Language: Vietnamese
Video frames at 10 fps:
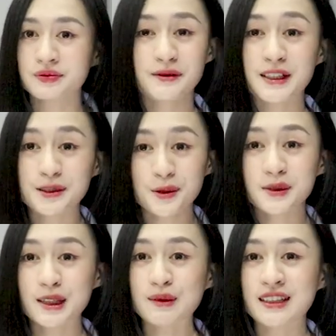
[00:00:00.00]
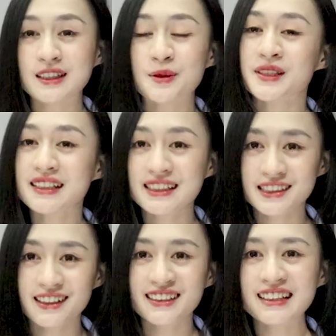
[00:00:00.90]
Ví dụ trong lần đầu tiên đi
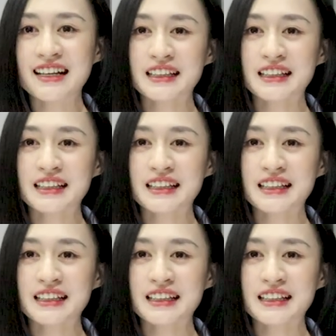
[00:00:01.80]
chơi,